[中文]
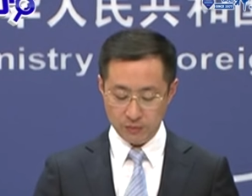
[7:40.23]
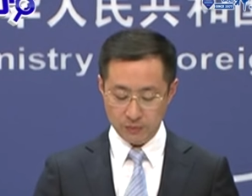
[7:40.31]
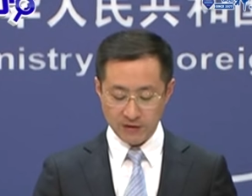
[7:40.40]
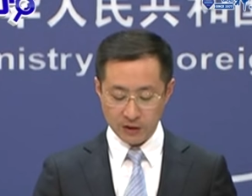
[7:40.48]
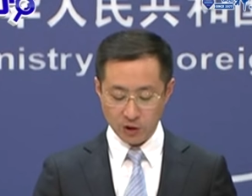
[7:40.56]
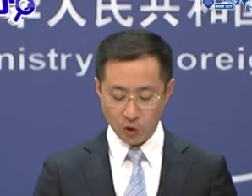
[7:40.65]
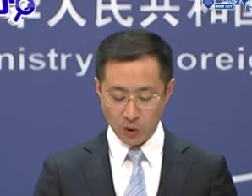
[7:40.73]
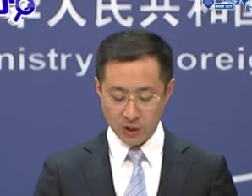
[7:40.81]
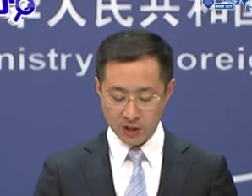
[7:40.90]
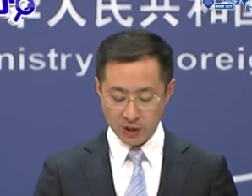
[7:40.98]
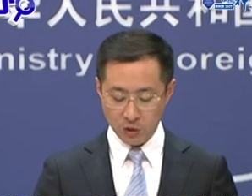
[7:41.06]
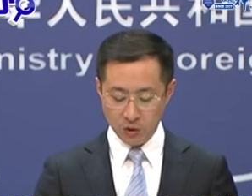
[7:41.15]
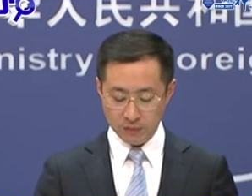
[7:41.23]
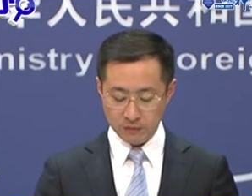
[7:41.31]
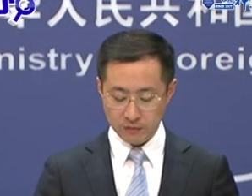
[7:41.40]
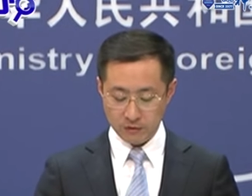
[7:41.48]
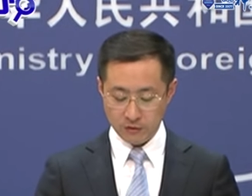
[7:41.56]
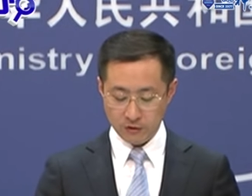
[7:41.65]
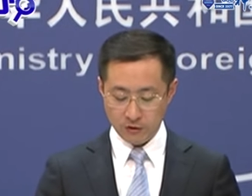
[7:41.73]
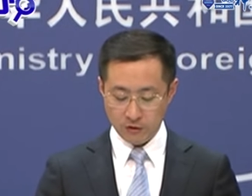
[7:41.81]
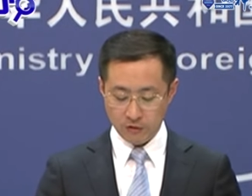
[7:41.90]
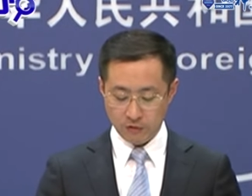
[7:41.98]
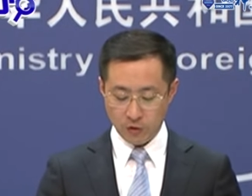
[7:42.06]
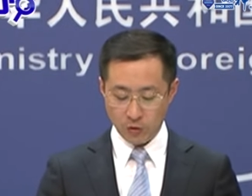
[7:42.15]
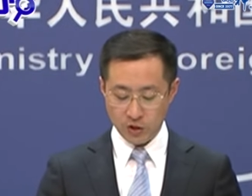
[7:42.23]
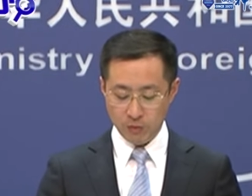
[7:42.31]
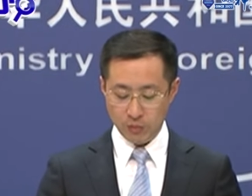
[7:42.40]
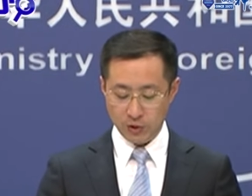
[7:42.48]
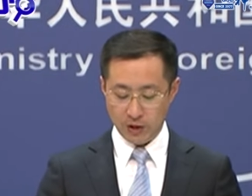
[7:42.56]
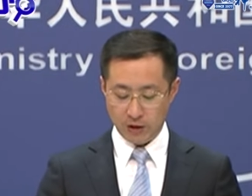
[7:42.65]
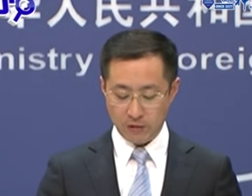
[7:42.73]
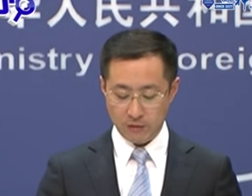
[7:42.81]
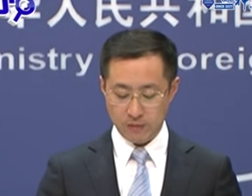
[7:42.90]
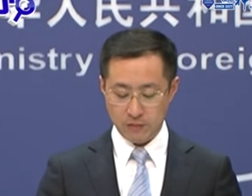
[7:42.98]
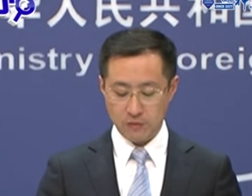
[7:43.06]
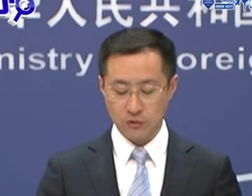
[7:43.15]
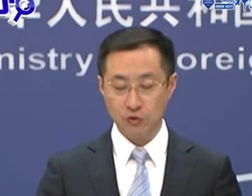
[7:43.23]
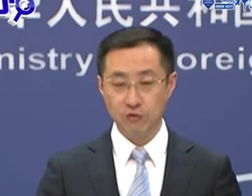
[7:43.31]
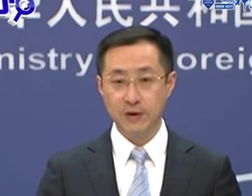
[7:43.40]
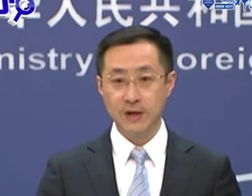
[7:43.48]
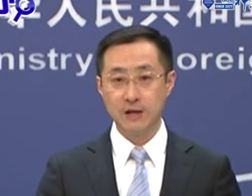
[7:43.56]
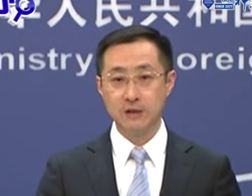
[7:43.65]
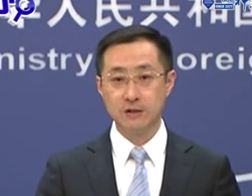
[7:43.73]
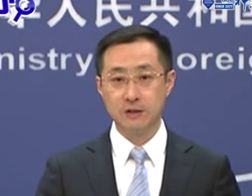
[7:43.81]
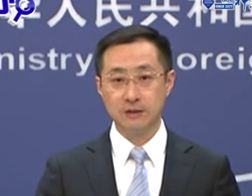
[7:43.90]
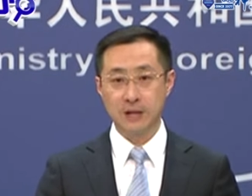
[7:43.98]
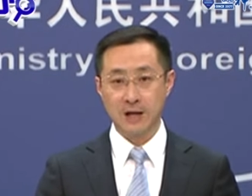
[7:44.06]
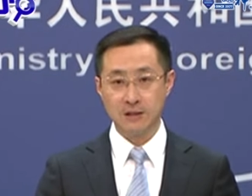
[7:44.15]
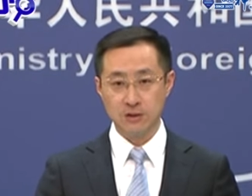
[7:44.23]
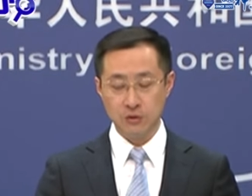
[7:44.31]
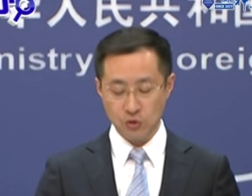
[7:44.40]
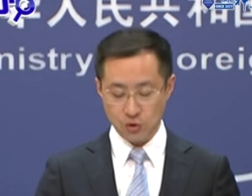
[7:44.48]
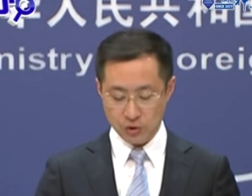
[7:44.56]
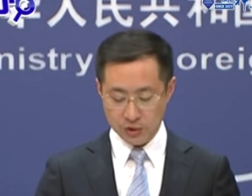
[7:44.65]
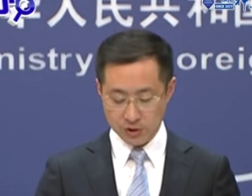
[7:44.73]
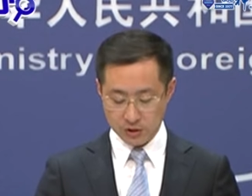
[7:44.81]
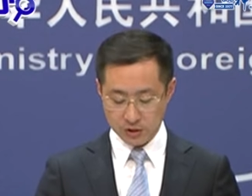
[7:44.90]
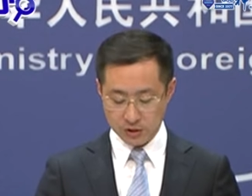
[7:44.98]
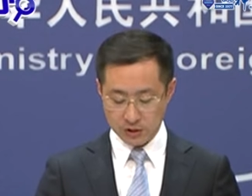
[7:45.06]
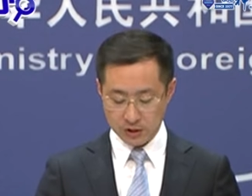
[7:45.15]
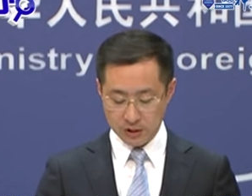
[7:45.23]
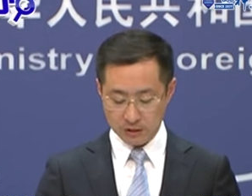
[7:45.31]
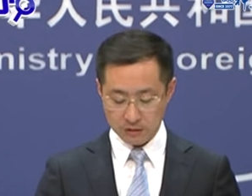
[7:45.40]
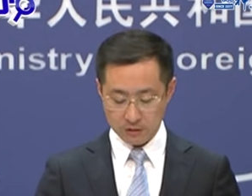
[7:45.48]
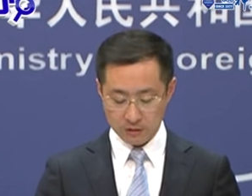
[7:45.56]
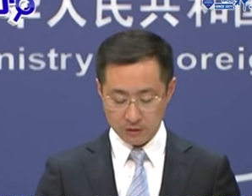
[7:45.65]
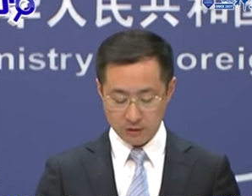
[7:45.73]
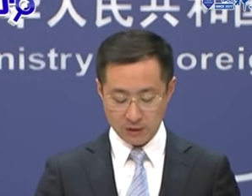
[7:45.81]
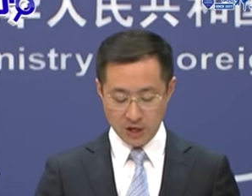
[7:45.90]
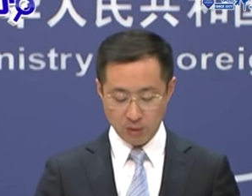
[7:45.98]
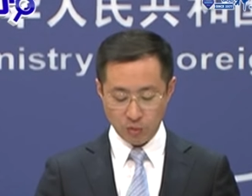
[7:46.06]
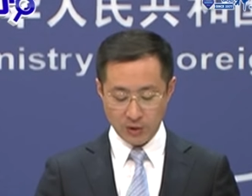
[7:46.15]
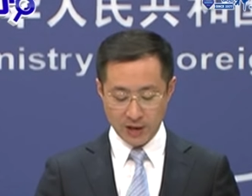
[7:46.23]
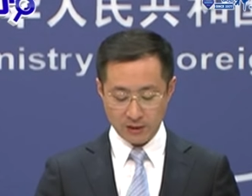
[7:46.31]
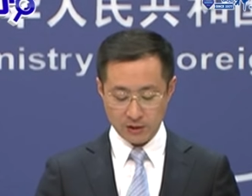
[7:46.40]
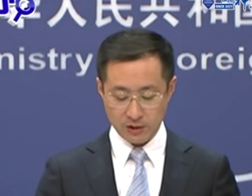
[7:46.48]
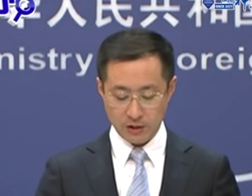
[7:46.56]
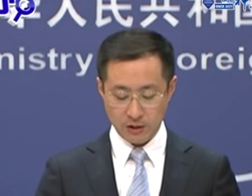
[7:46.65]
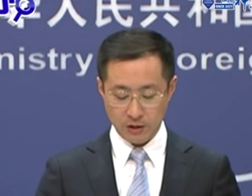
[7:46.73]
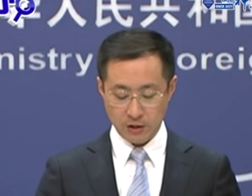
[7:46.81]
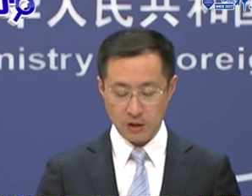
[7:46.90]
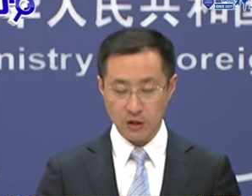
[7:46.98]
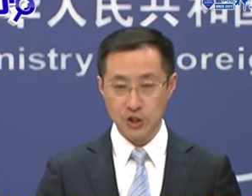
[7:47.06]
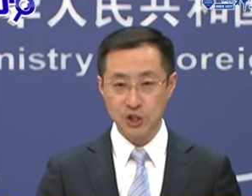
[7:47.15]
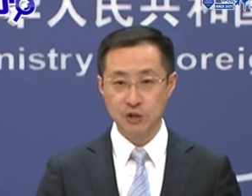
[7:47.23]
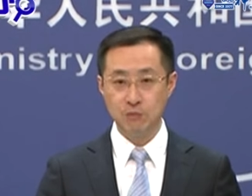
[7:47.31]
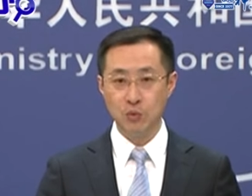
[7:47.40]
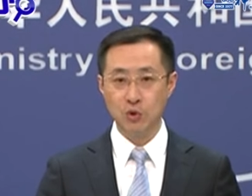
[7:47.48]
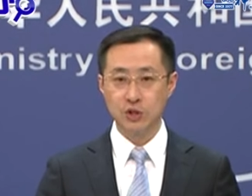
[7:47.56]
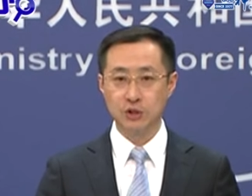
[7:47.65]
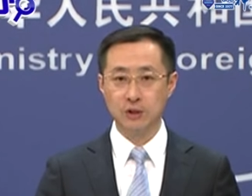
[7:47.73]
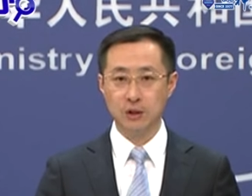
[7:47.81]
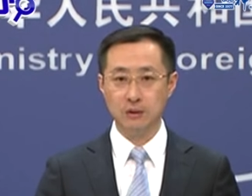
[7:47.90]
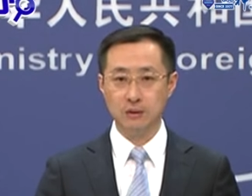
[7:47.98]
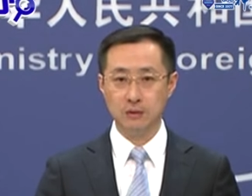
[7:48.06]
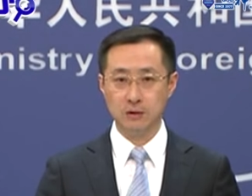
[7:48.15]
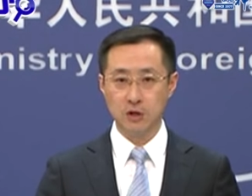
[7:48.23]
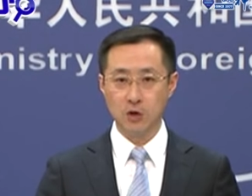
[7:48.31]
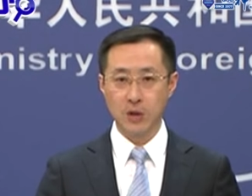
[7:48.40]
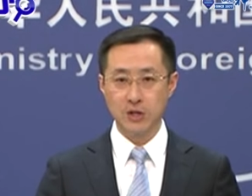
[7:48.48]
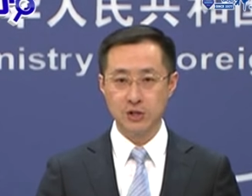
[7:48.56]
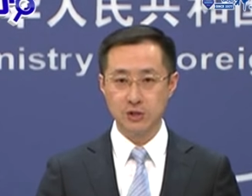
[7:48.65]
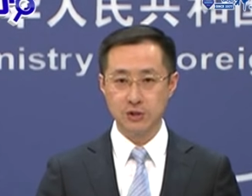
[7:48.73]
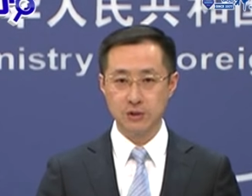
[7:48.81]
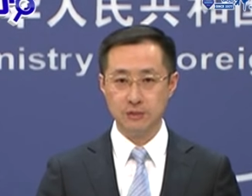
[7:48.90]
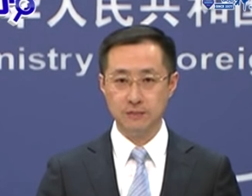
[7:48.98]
菲方的有关言论否认不了中菲曾达成君子协定、内部谅解和新模式的客观事实。